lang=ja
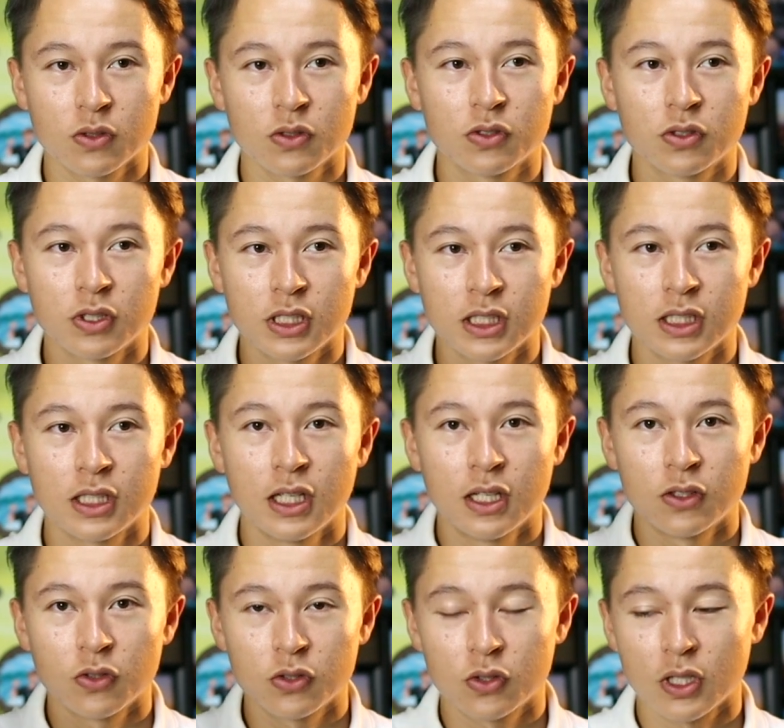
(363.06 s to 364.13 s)
の国
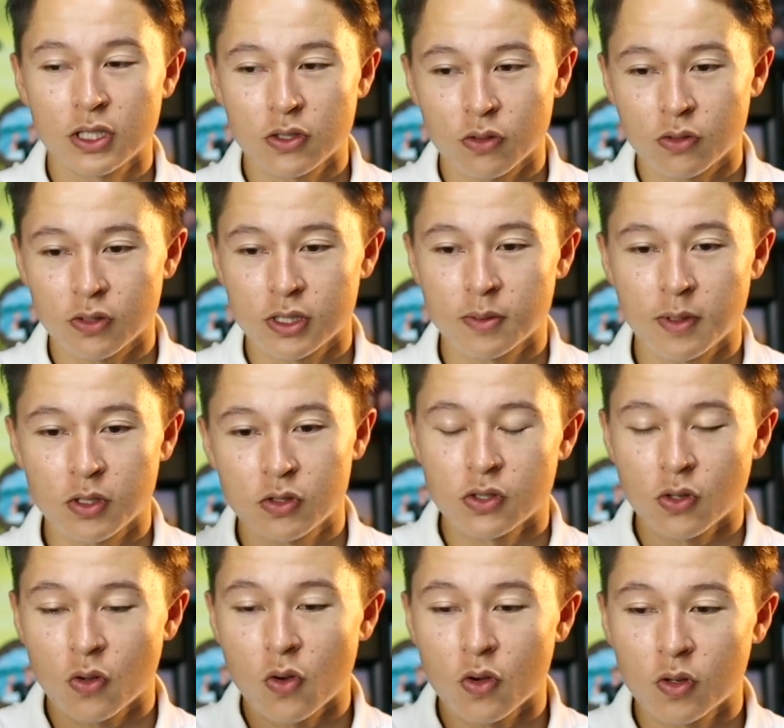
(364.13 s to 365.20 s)
の人たちを苦しめる。そ
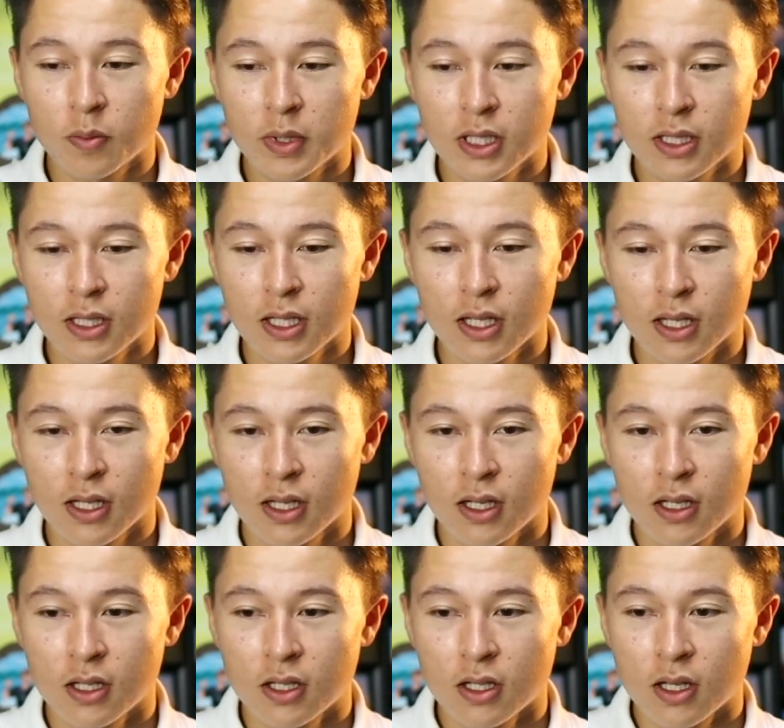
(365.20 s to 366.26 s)
の国民に
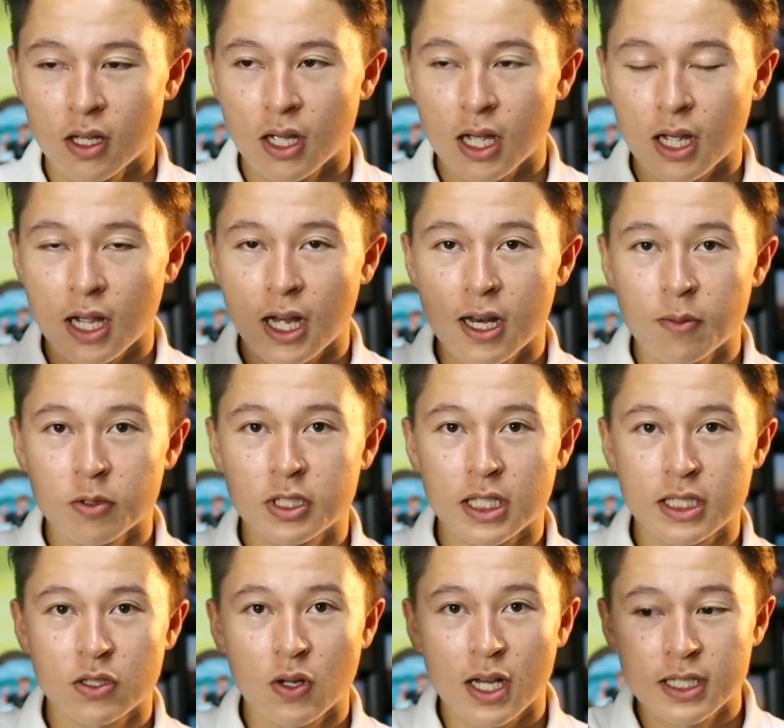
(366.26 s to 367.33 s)
金持ちた
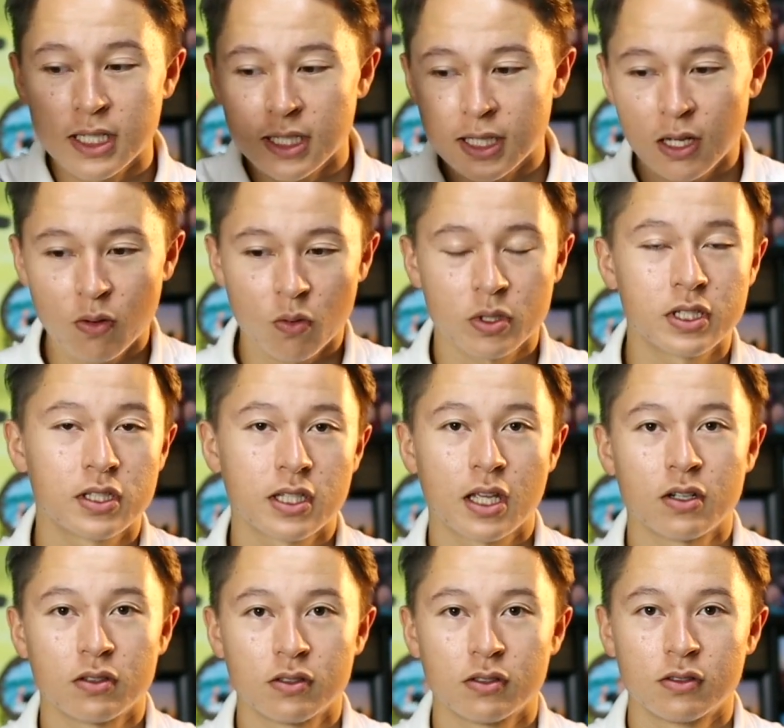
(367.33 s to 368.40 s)
ちのアジェンダを押し付け
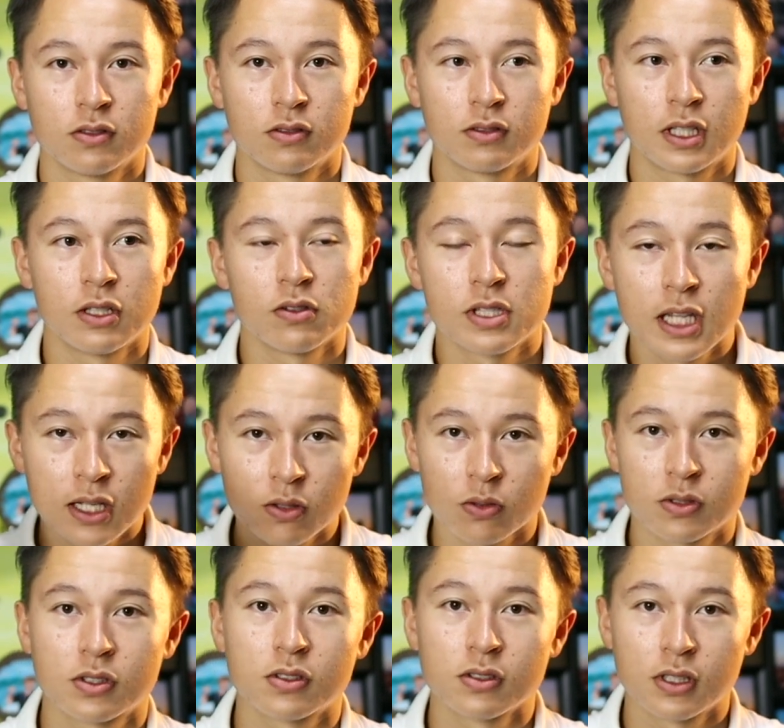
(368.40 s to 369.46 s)
るっていう制度を
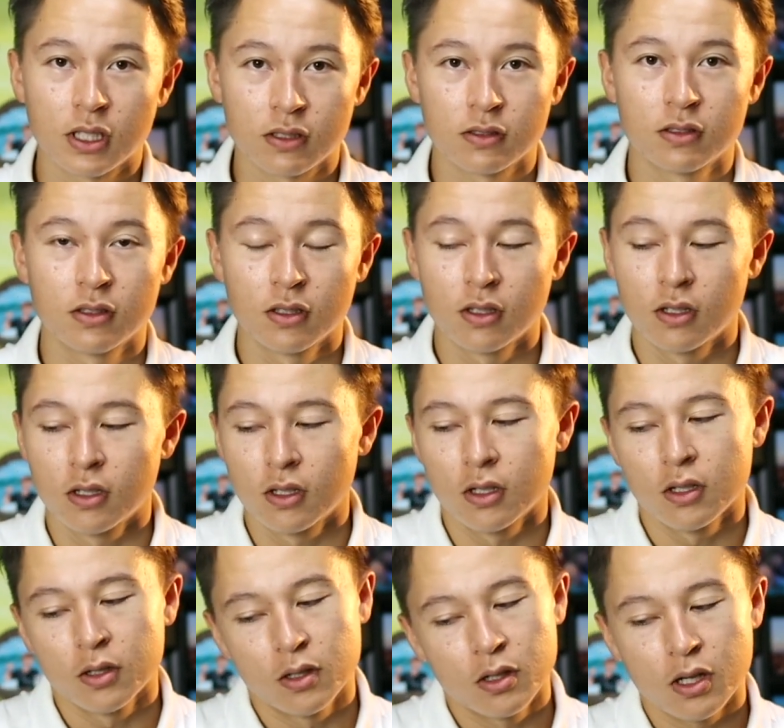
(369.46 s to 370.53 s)
作ってる。
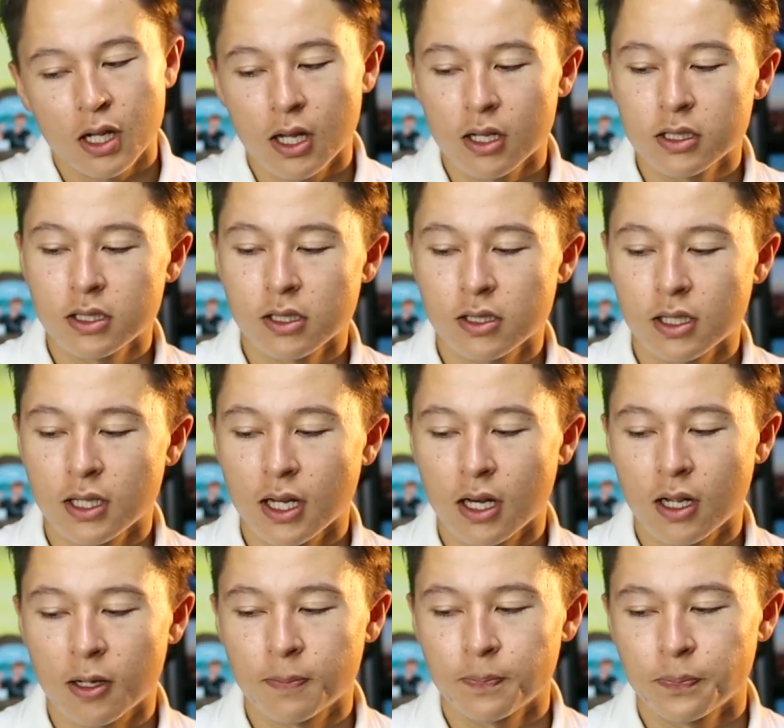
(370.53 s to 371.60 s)
悲しいですね。だか
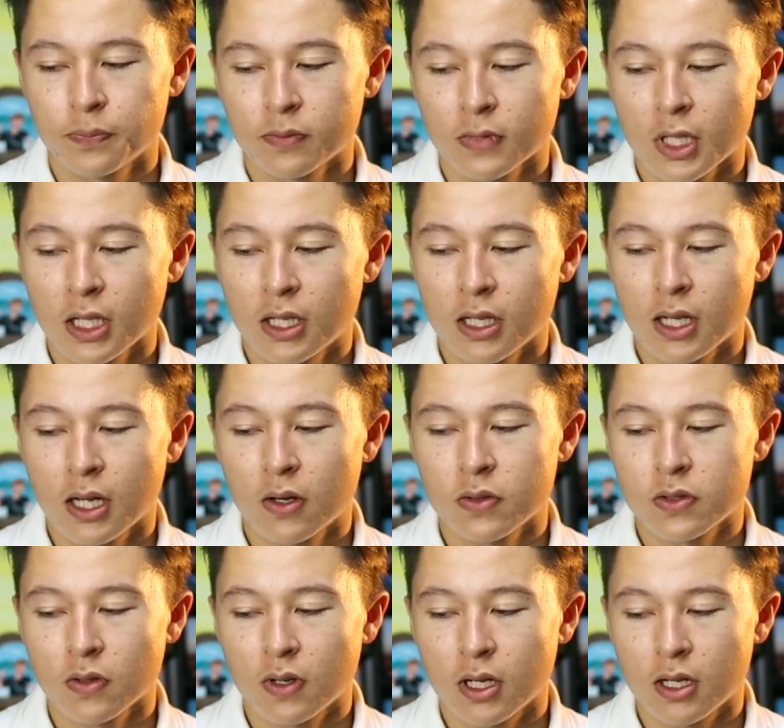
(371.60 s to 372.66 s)
ら、彼
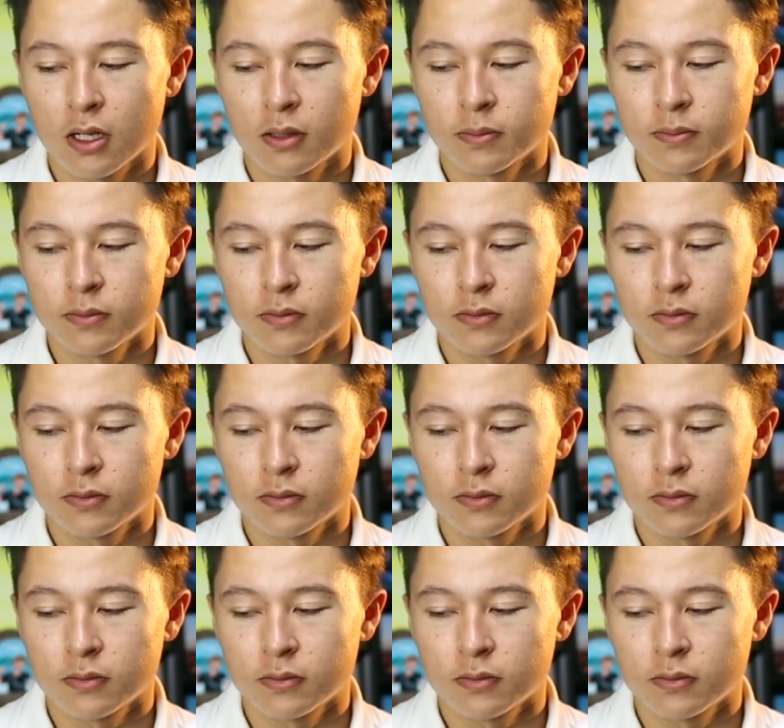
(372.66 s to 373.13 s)
女が、